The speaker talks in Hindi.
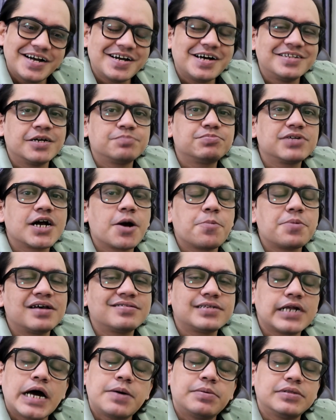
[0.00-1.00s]
जब तक अपना
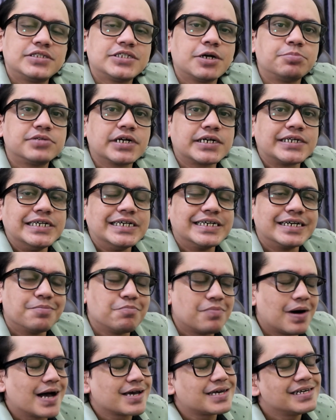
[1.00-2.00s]
सलामत है तब तक ठीक
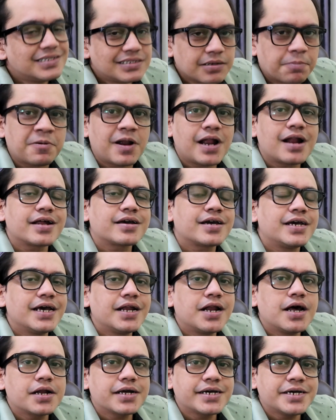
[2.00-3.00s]
है बाकी अपना
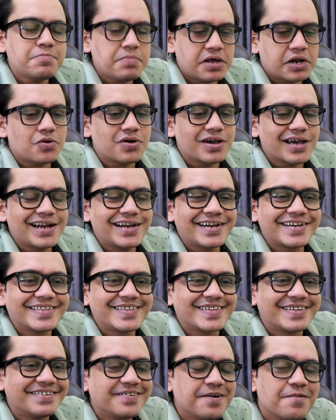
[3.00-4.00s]
रखे ना रखे मेरे को क्या लेना
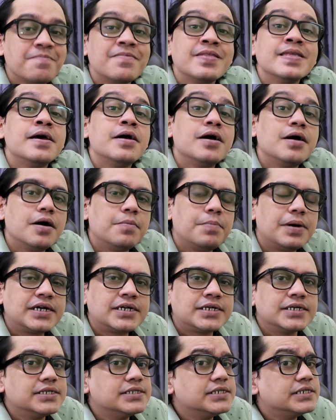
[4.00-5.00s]
देना
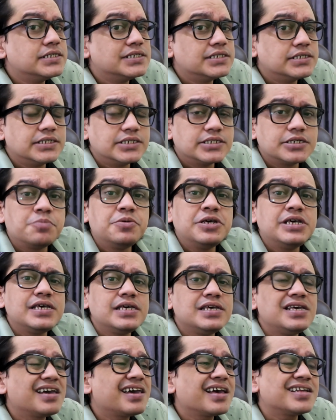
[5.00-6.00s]
बट अभी
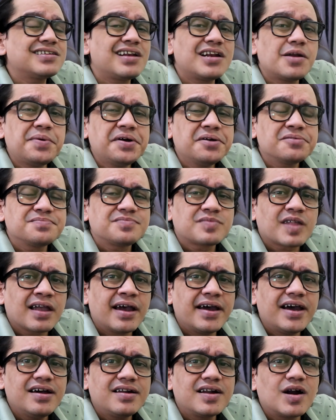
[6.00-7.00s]
ये क्या चल
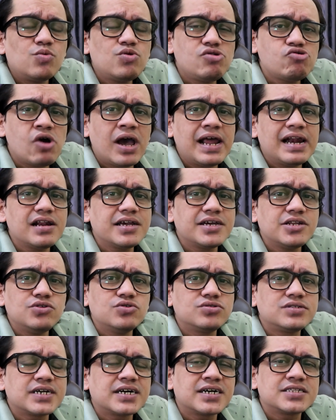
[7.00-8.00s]
रहा है राउंड टू हेल की
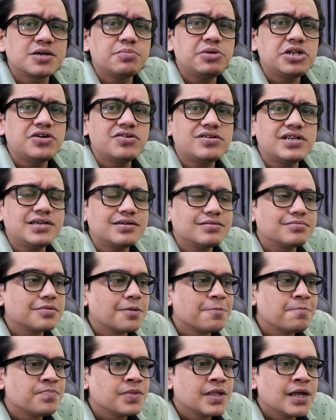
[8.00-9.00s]
न्यूज़ से ख़त्म ही नहीं हो रही
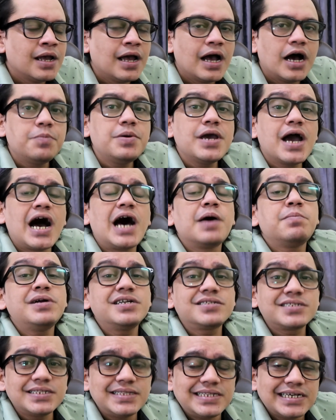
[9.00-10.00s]
अभी
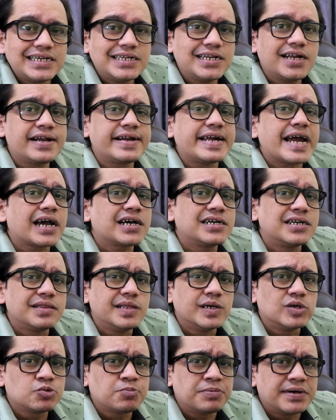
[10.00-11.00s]
आमिर सिद्दीकी ने रिएक्ट कर
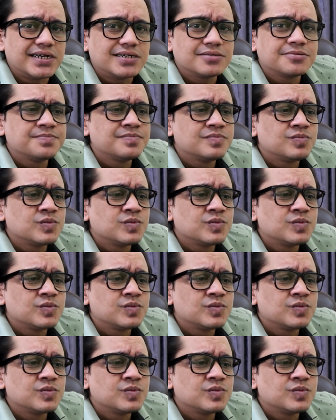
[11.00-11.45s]
दिया उस पर